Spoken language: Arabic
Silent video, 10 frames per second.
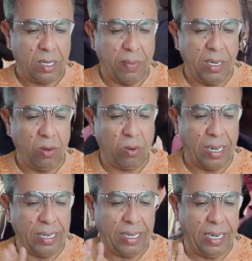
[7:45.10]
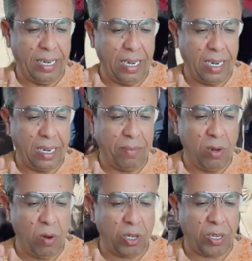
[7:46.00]
80 و30 هي
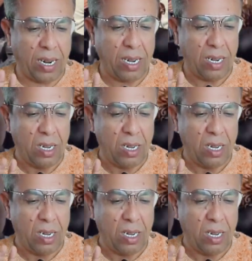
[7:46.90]
110